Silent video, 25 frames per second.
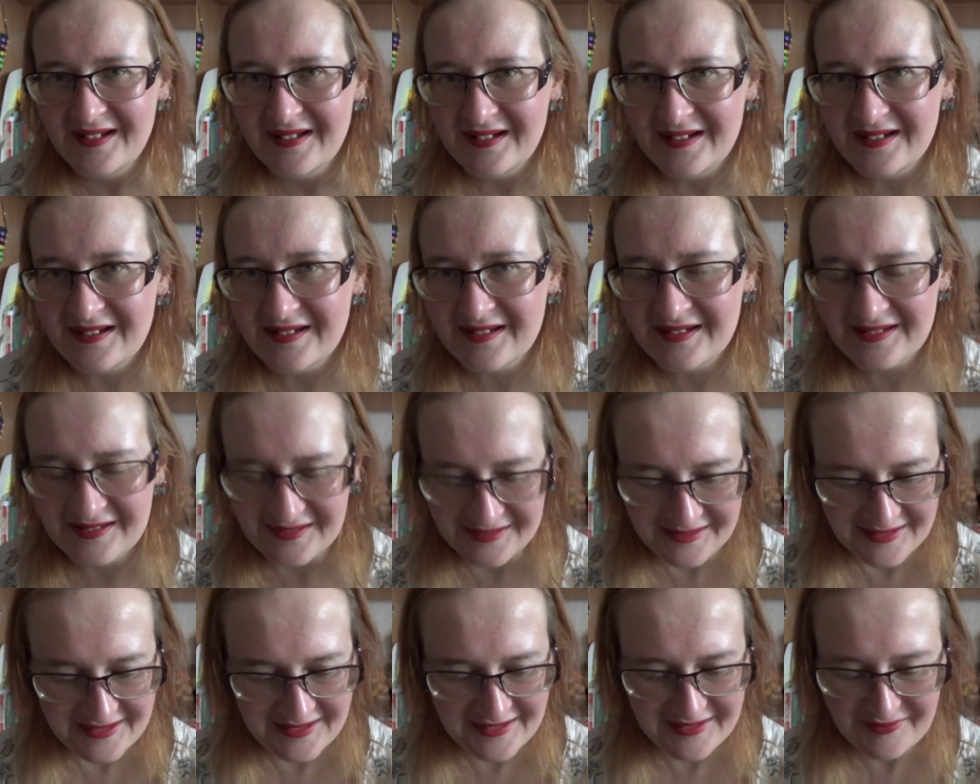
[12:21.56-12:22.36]

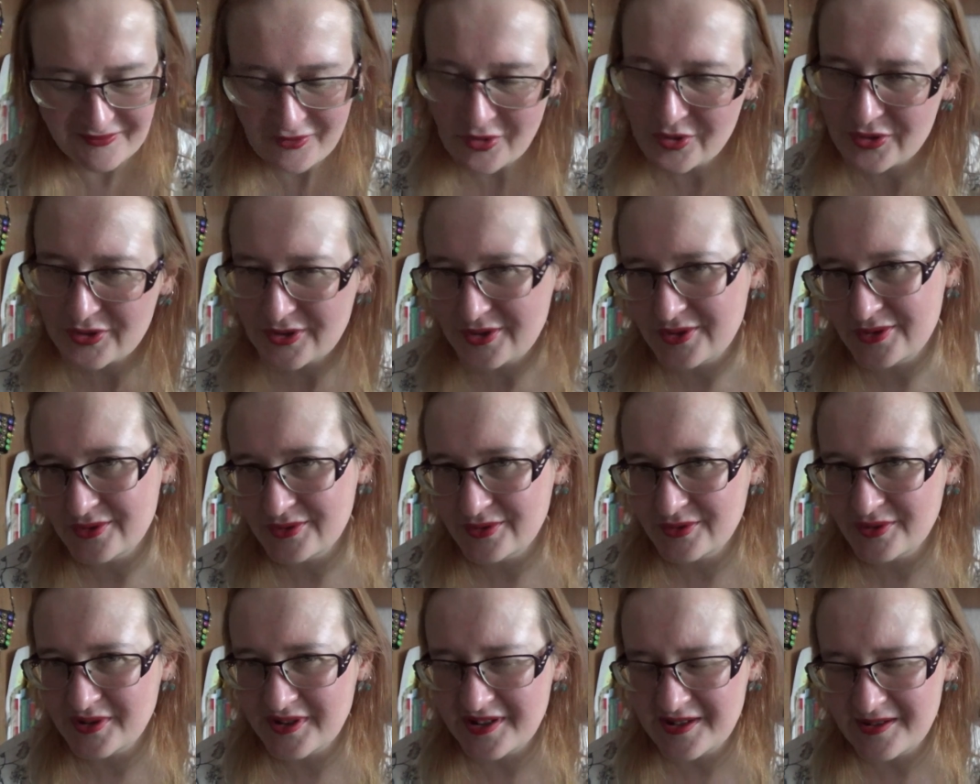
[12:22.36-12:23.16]
Э, и вот
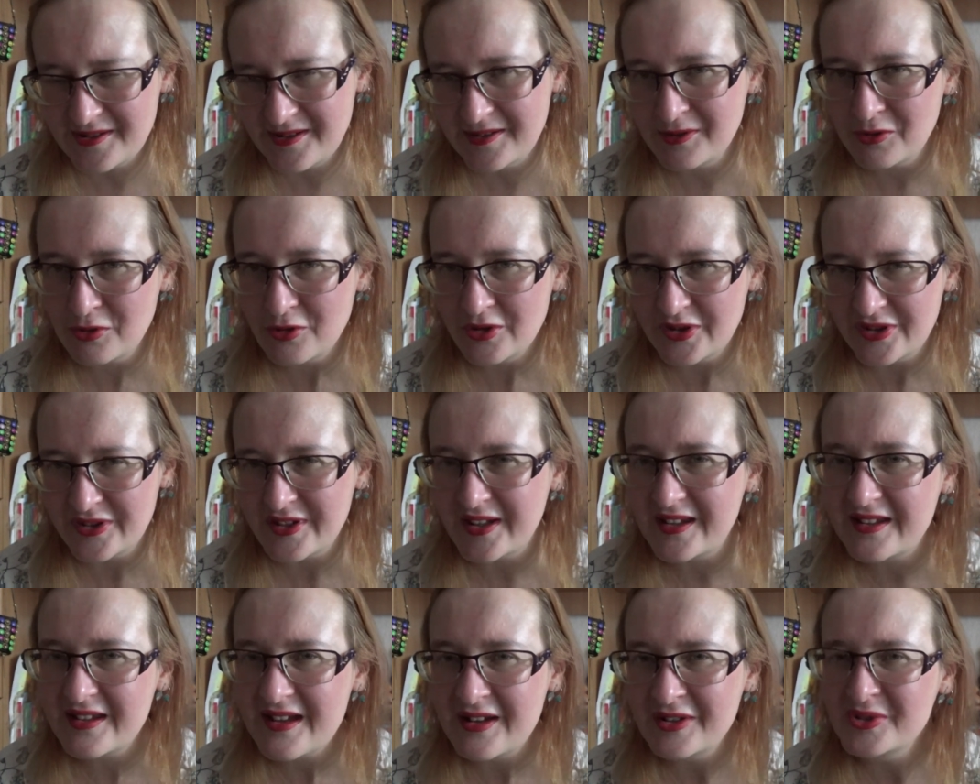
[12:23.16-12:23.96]
э,
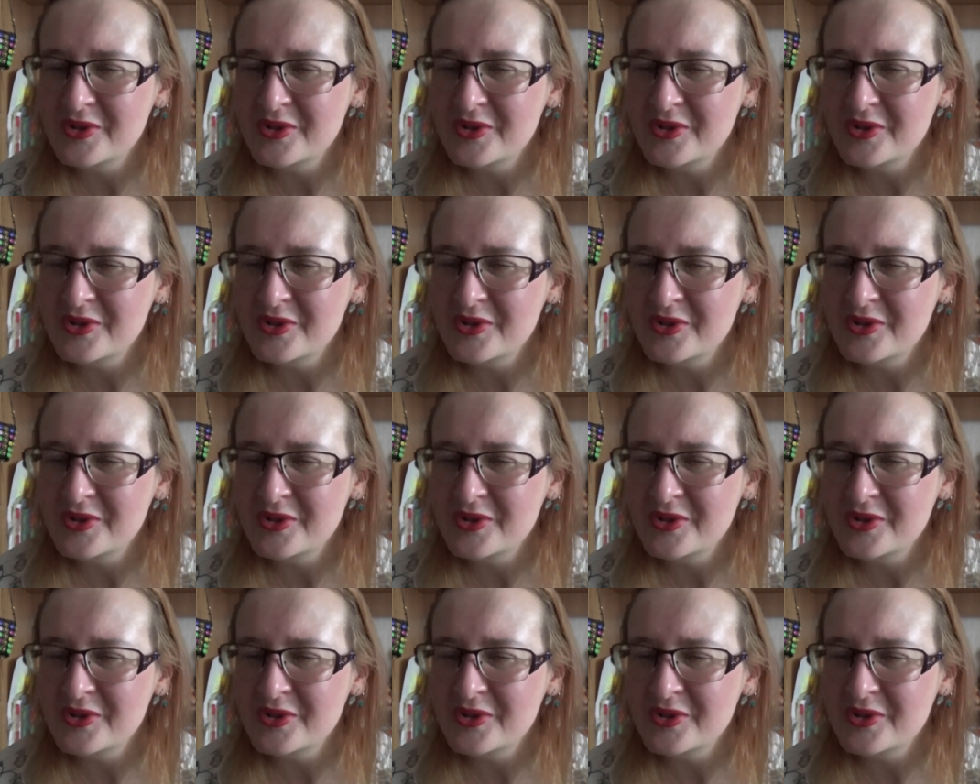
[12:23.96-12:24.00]
что